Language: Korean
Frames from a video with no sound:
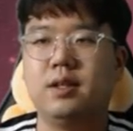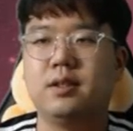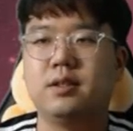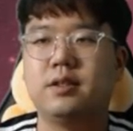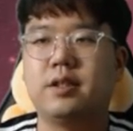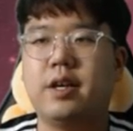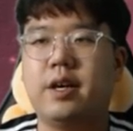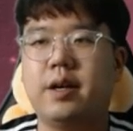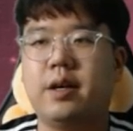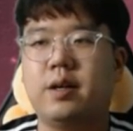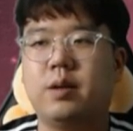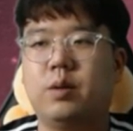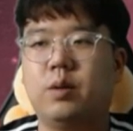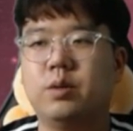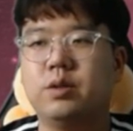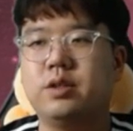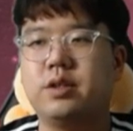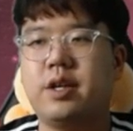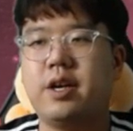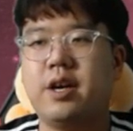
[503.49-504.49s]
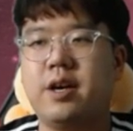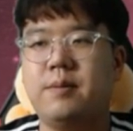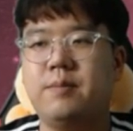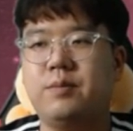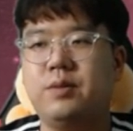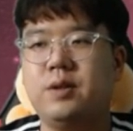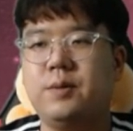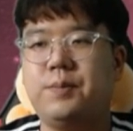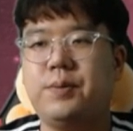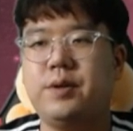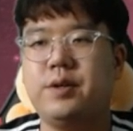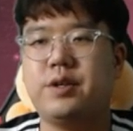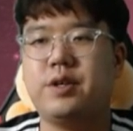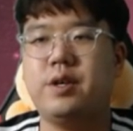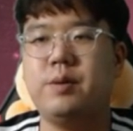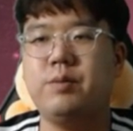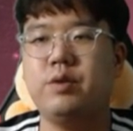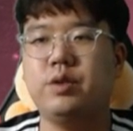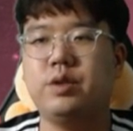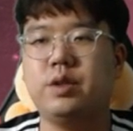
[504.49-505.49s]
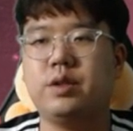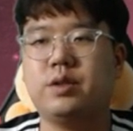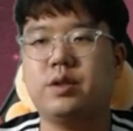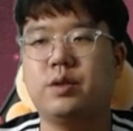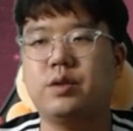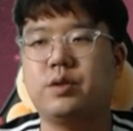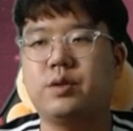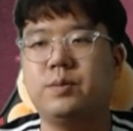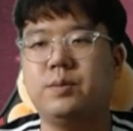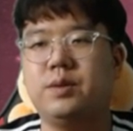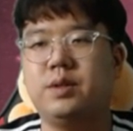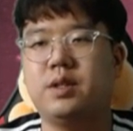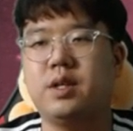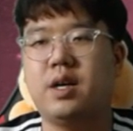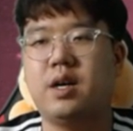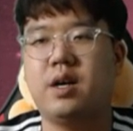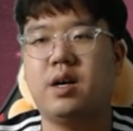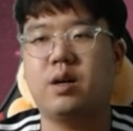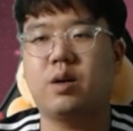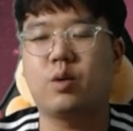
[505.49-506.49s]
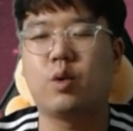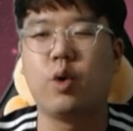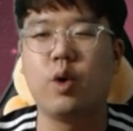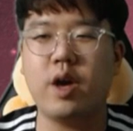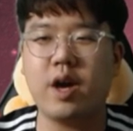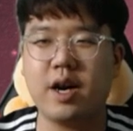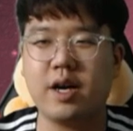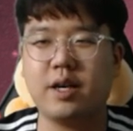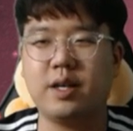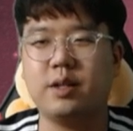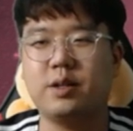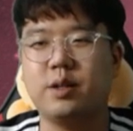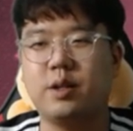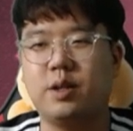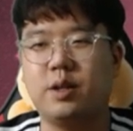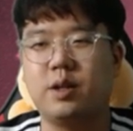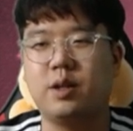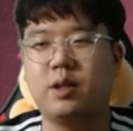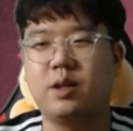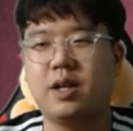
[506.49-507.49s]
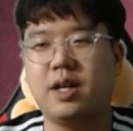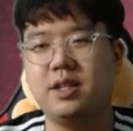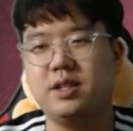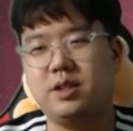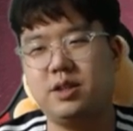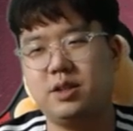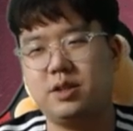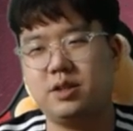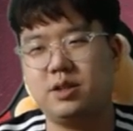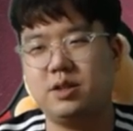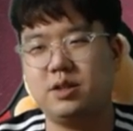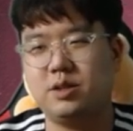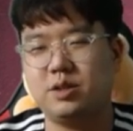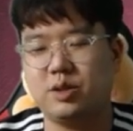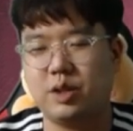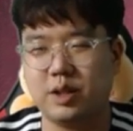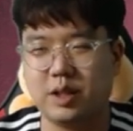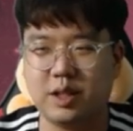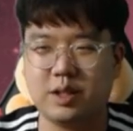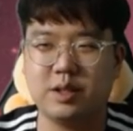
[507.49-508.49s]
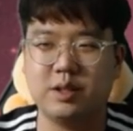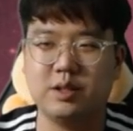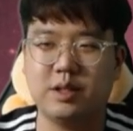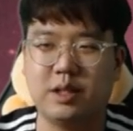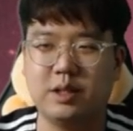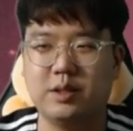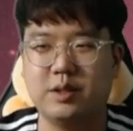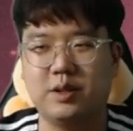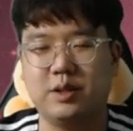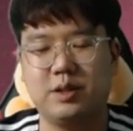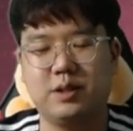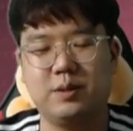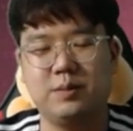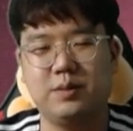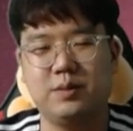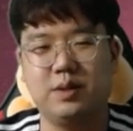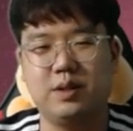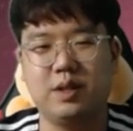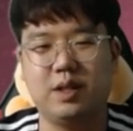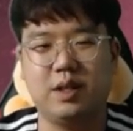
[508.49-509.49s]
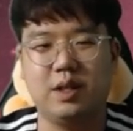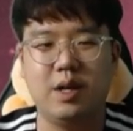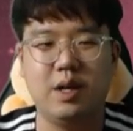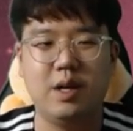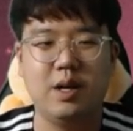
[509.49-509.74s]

네, 오늘의 MVP 김윤식 선수입니다. 고향에서 한 시즌 최다승 달성했습니다.